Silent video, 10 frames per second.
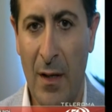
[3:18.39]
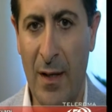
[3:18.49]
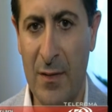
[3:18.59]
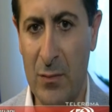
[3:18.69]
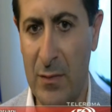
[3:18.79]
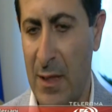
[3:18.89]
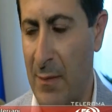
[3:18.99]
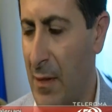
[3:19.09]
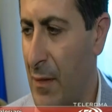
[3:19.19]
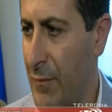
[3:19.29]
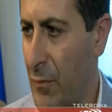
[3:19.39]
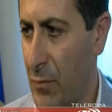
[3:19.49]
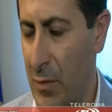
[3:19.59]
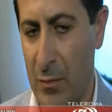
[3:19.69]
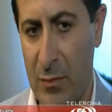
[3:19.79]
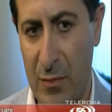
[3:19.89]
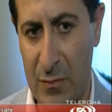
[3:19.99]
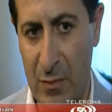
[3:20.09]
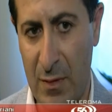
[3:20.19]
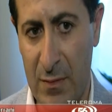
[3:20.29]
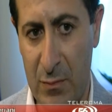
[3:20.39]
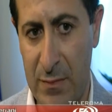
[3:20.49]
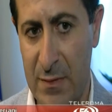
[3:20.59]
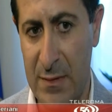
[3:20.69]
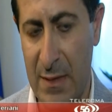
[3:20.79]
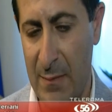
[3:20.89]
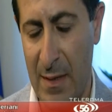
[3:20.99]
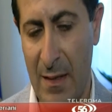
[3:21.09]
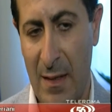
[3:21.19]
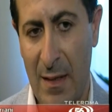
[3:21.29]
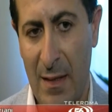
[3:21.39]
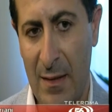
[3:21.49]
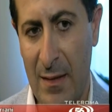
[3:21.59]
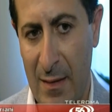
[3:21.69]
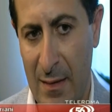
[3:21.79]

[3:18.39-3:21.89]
che sul tema dei rifiuti, piuttosto che sul sistema uh,